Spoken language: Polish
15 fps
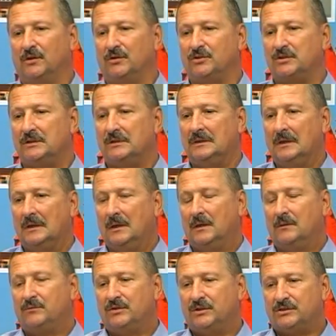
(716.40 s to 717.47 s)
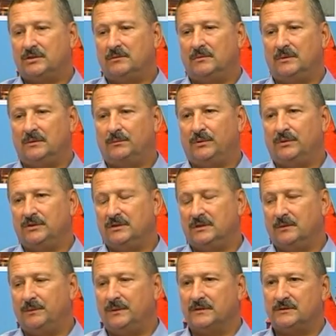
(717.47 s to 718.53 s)
godzin. Przy czym e,
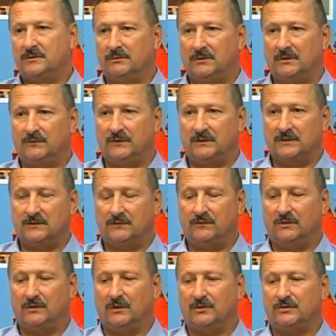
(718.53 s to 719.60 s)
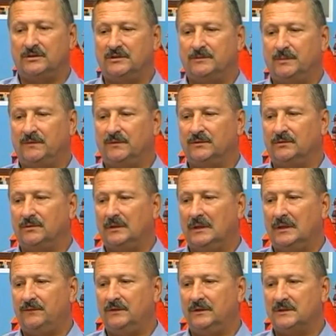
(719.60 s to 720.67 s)
podniesienie pensum do 22 godzin spowoduje
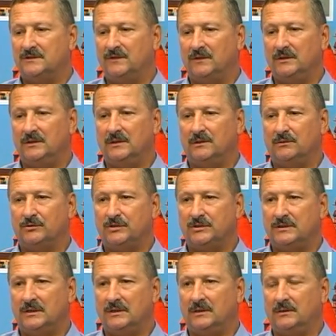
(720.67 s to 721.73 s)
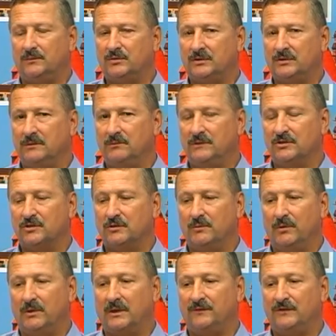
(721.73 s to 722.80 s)
lawinę zwolnień nauczycieli. tym niżu
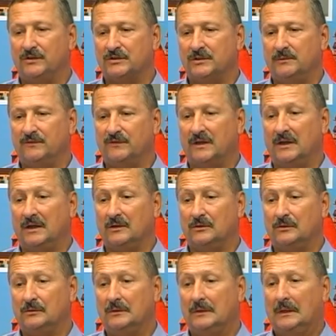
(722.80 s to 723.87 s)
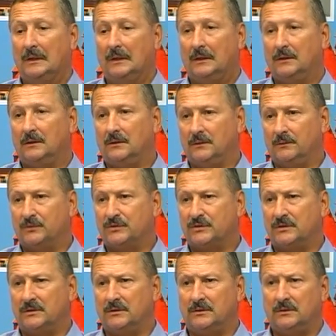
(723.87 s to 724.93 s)
demograficznym w kraju,
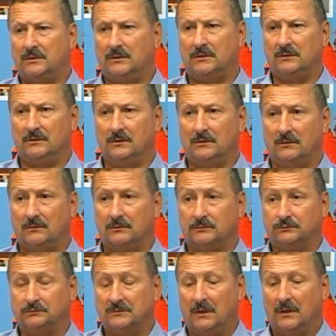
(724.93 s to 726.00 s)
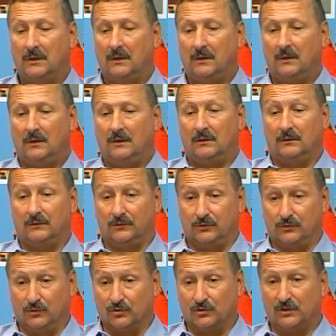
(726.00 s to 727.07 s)
przy no,
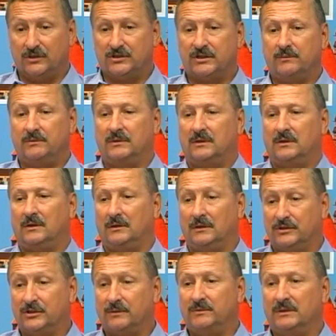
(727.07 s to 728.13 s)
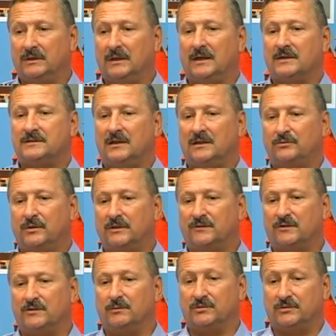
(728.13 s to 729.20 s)
dużo liczebnych, liczebnych klasach, które
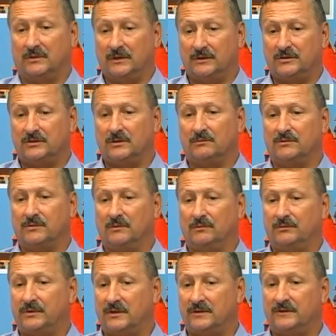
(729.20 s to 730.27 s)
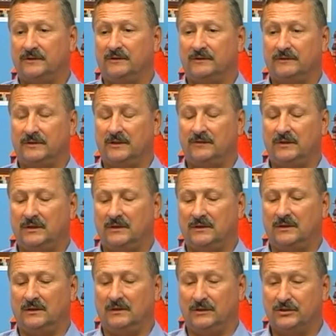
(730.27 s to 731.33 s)
tworzą po prostu klasy, są, są teraz w tej
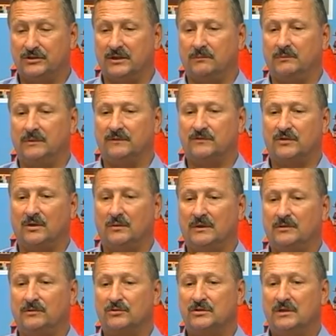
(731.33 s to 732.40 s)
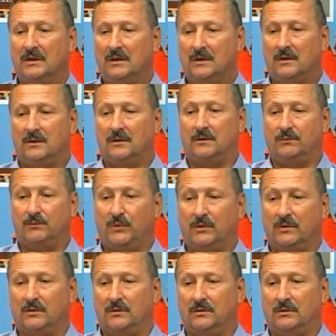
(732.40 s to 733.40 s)
chwili liczebne w szkołach już, y, po